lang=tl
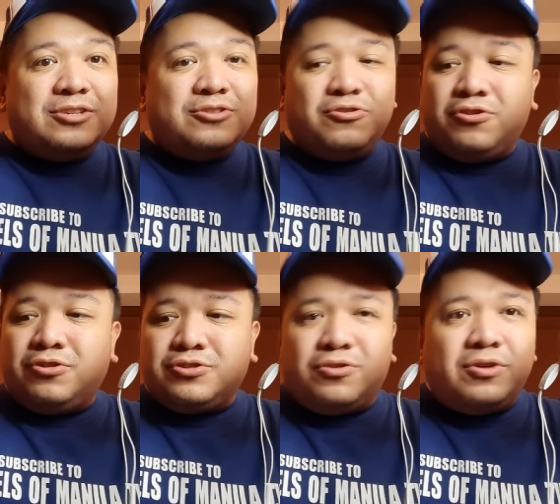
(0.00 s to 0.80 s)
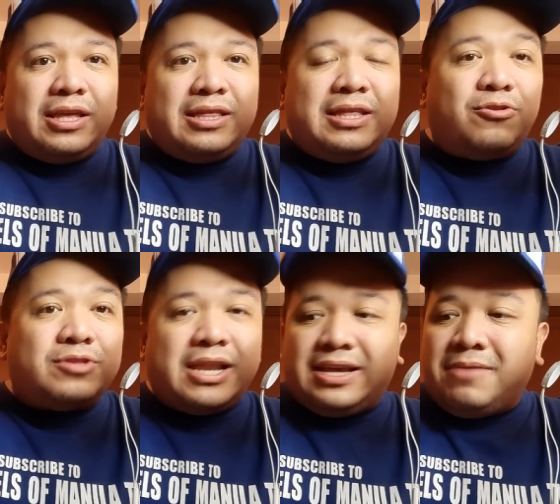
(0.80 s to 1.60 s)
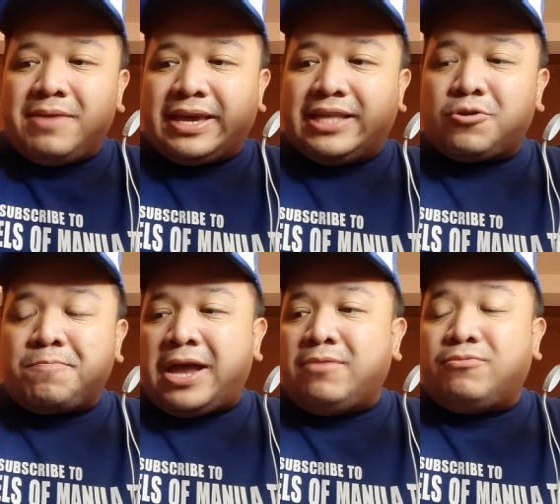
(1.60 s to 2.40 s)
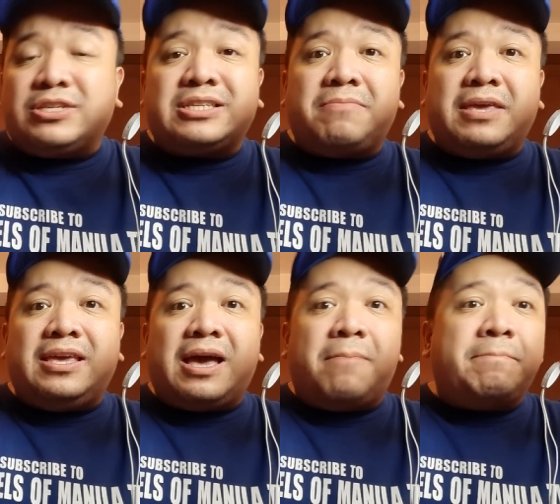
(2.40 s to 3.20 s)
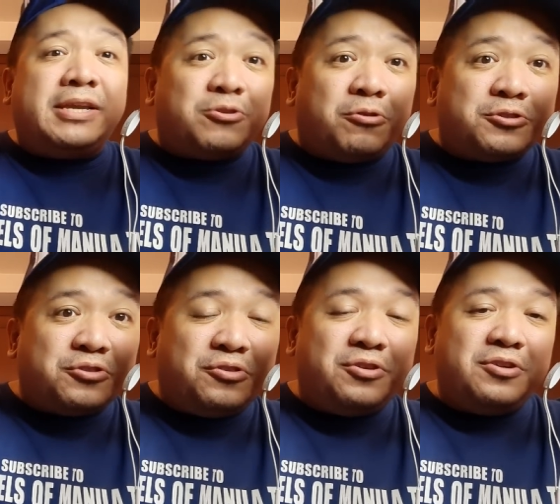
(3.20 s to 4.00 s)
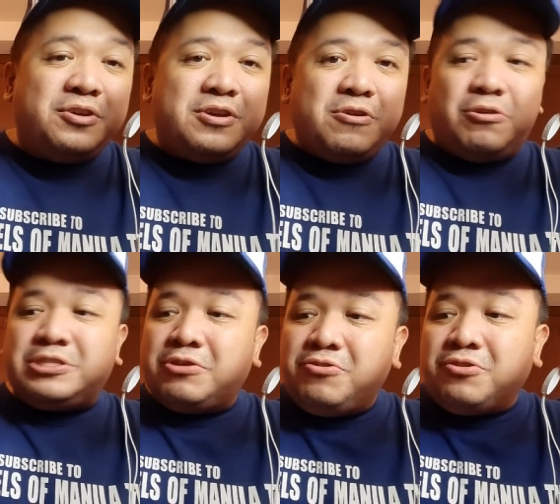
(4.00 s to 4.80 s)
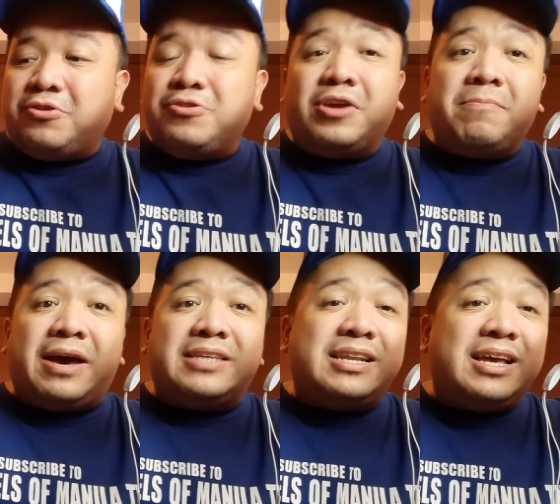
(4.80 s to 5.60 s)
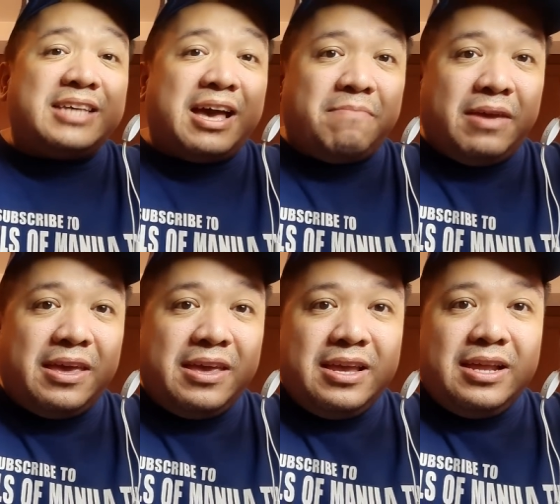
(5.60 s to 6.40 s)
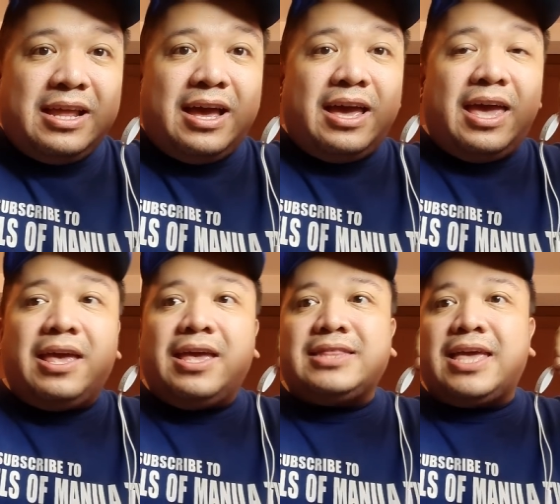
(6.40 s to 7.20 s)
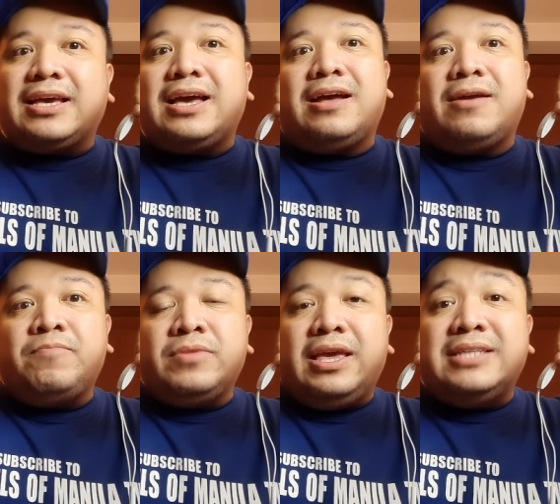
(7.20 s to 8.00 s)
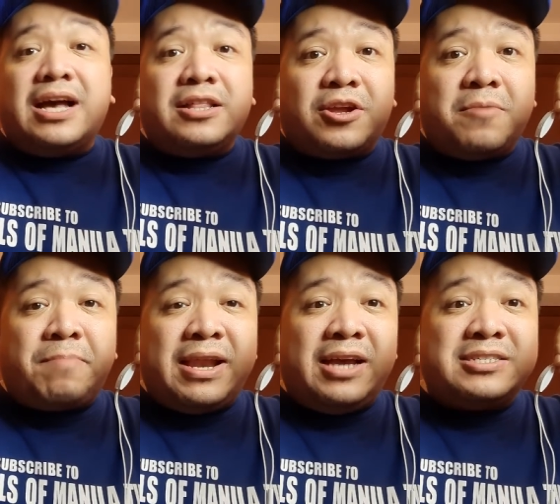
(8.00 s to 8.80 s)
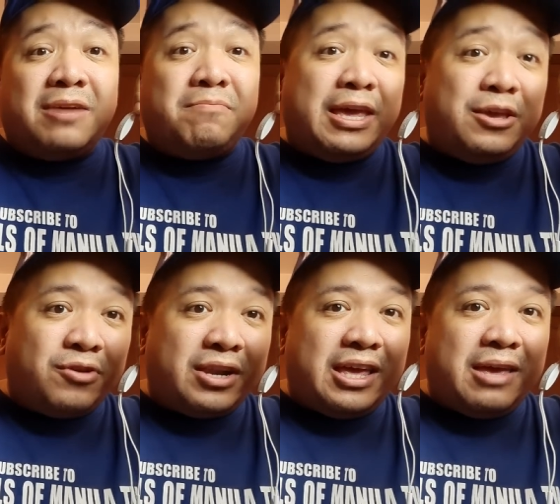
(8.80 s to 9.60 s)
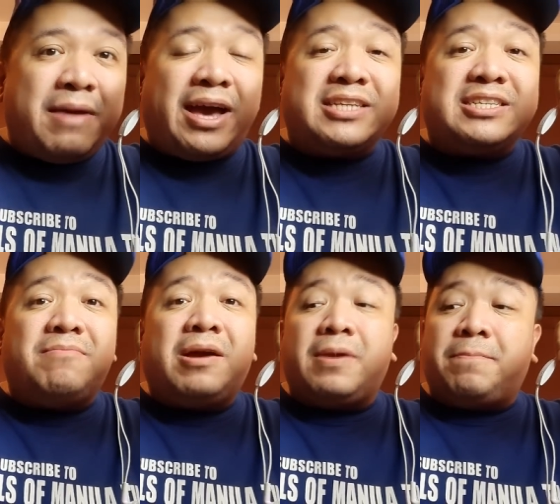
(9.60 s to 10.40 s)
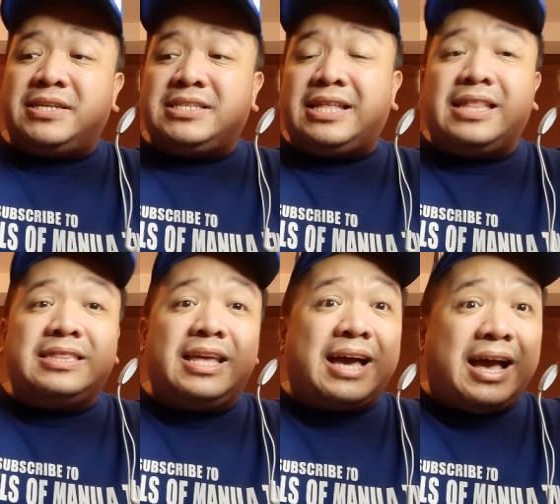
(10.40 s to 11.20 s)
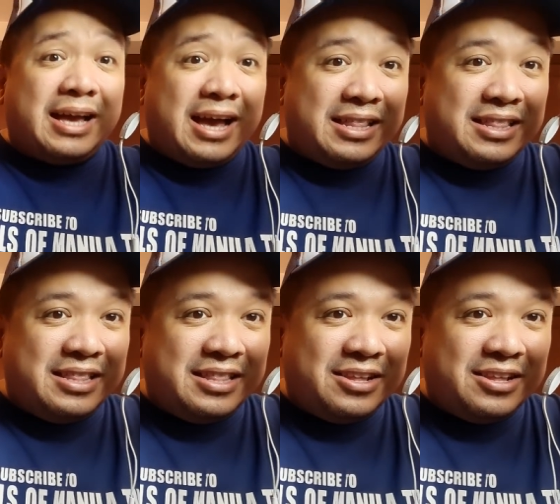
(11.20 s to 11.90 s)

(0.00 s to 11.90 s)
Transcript: So so hindi ko talaga magets kung paano mo sasabihing ambisyoso. O siguro yung iba sinasabi na eh teka, isang term pa lang siyang mayor eh, eh bakit siya magpe-presidente kaagad?